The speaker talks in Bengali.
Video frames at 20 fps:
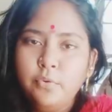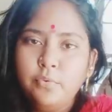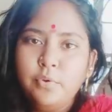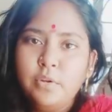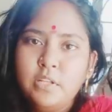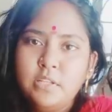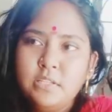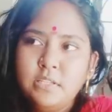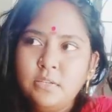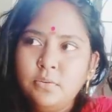
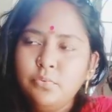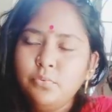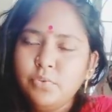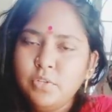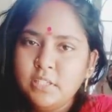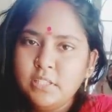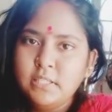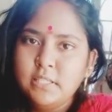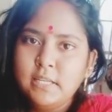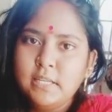উড়েছে
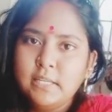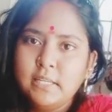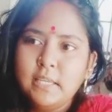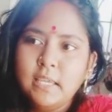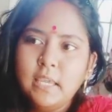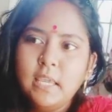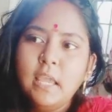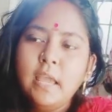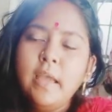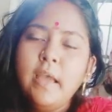উঠেছি আর
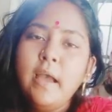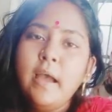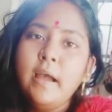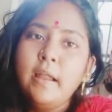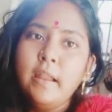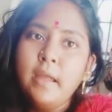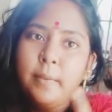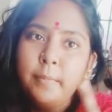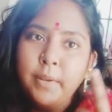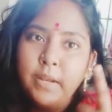কি
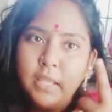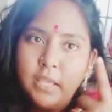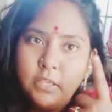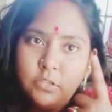আর আমার